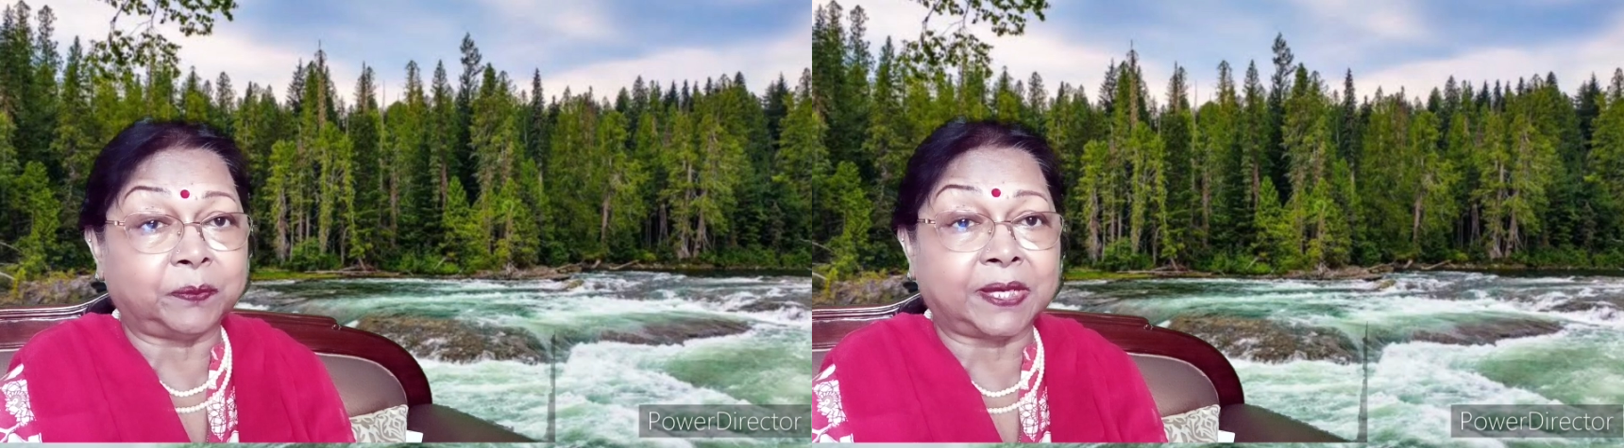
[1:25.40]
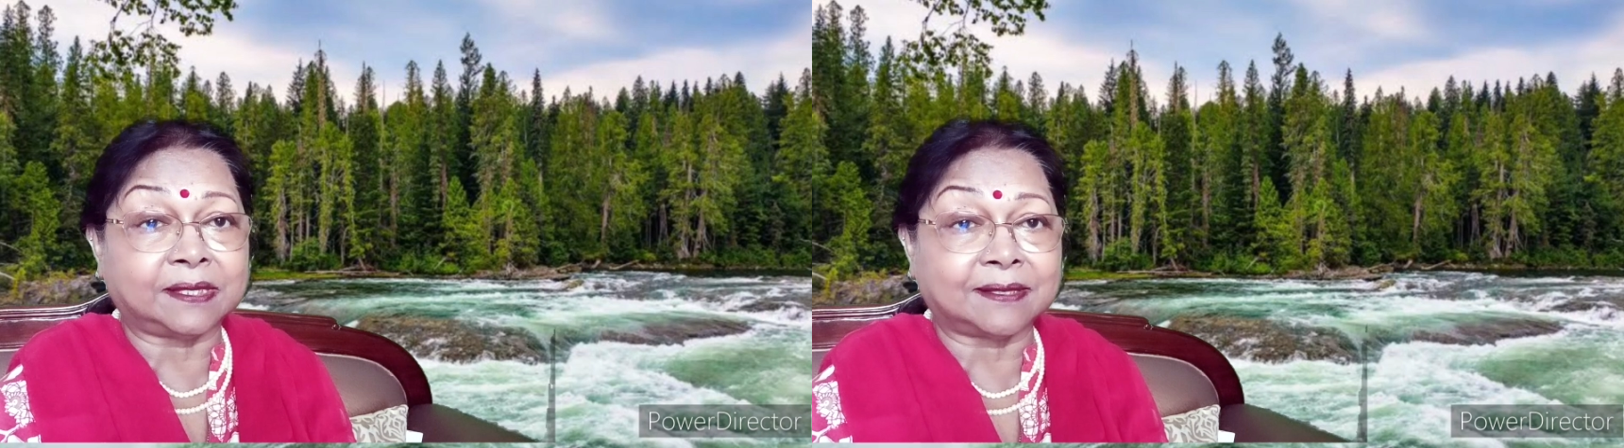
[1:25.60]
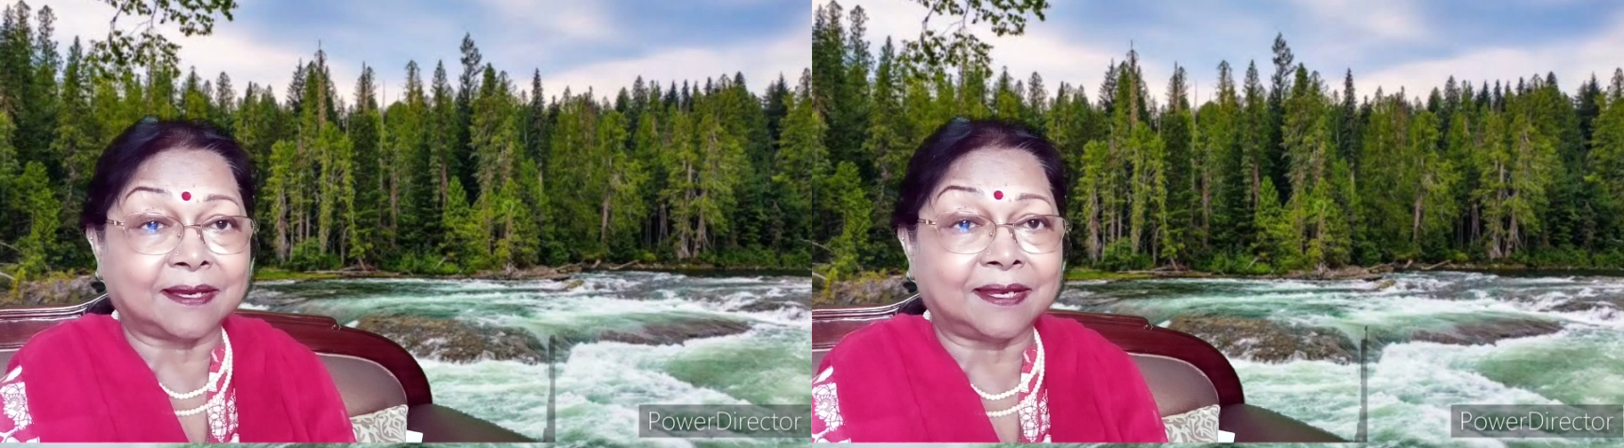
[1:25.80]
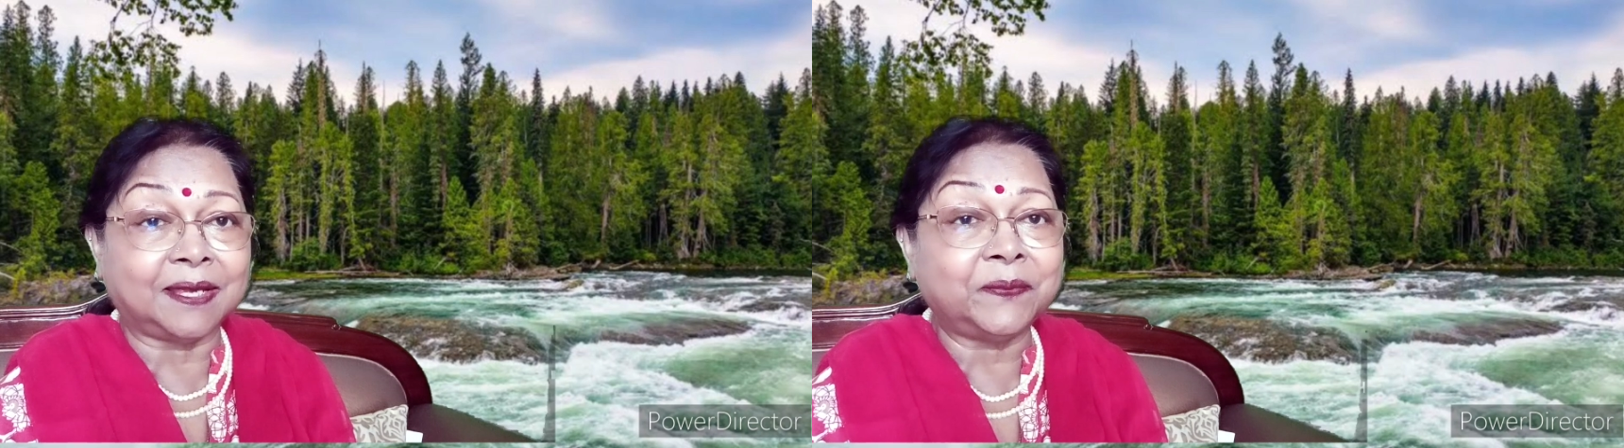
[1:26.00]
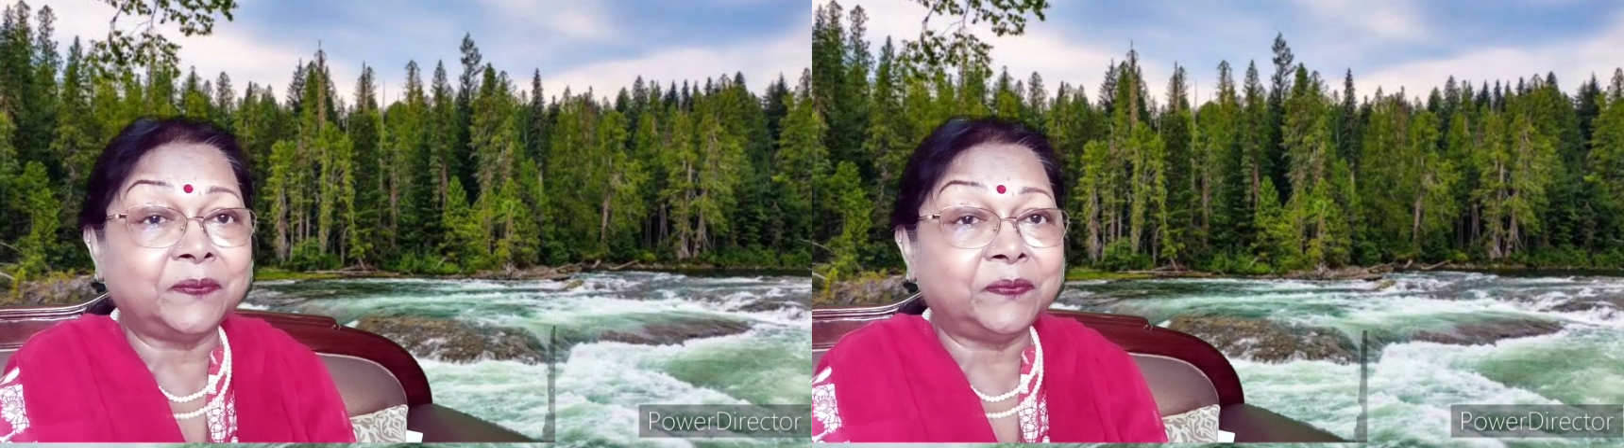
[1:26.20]
बिन
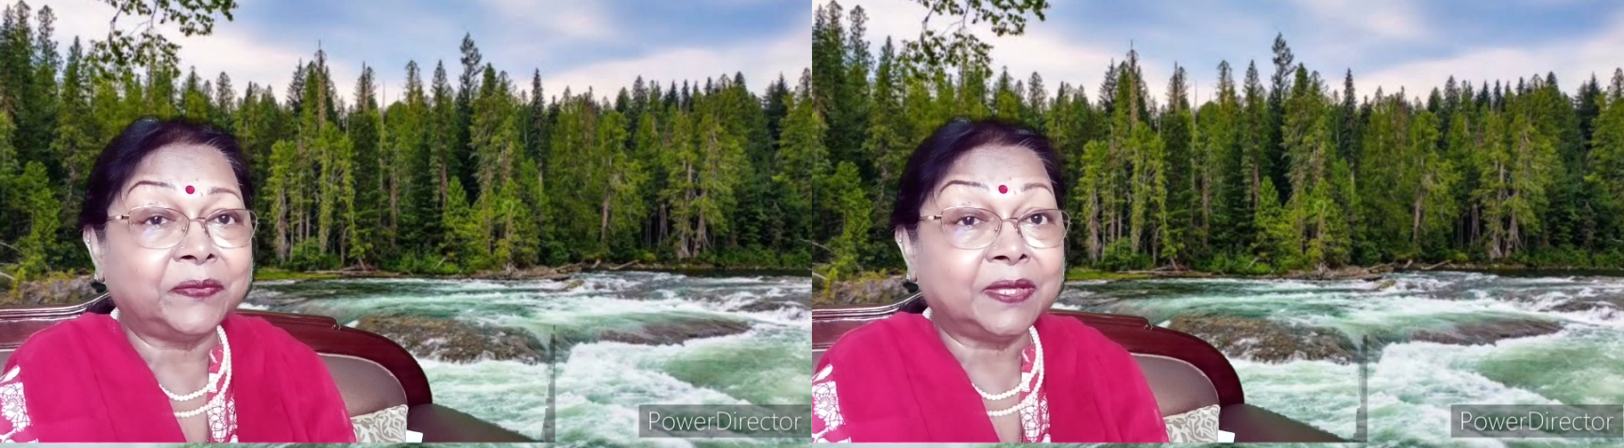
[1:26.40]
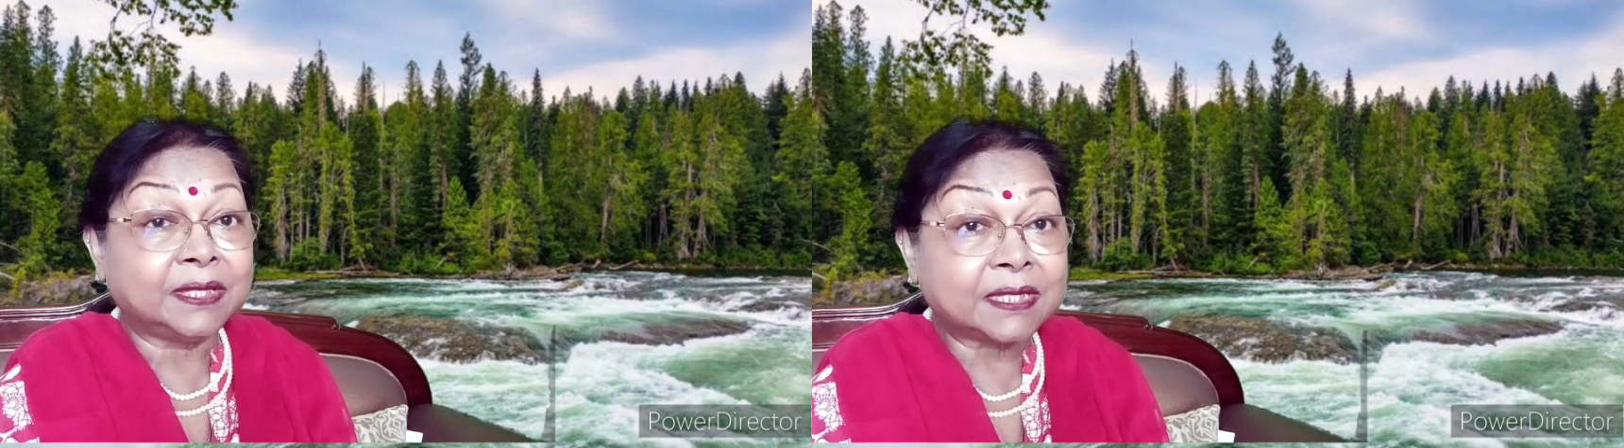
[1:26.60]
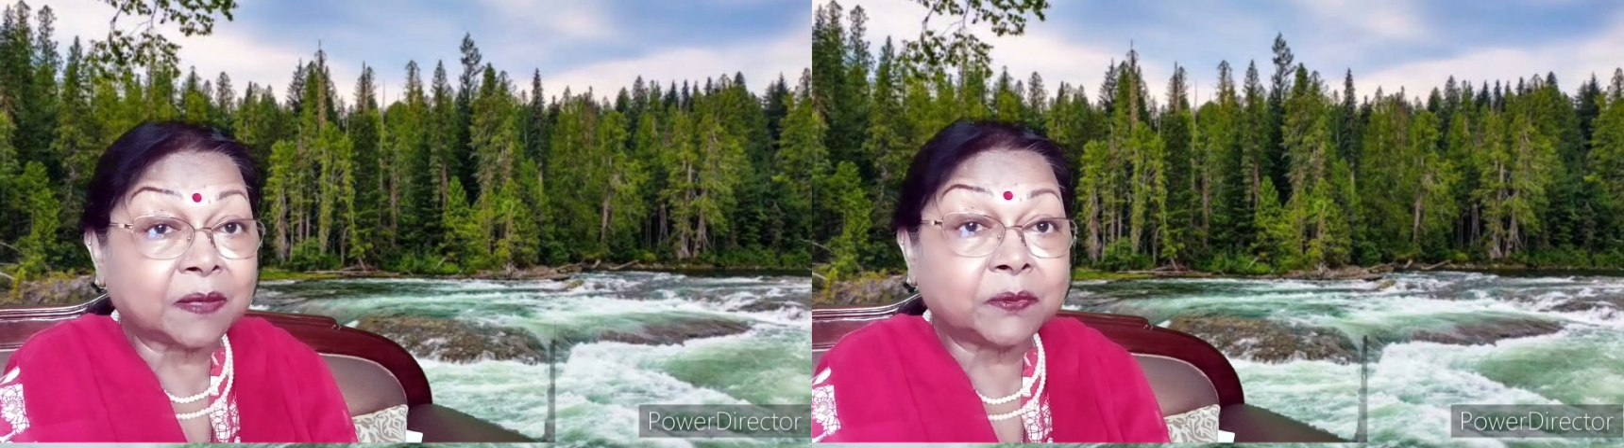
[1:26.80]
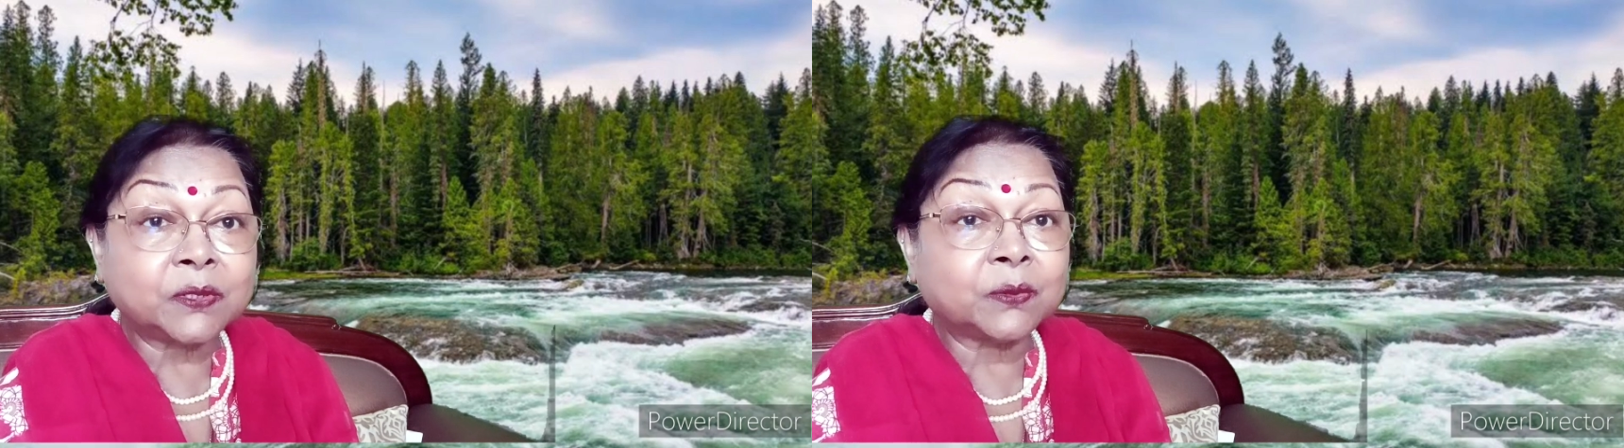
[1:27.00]
पैसारे सब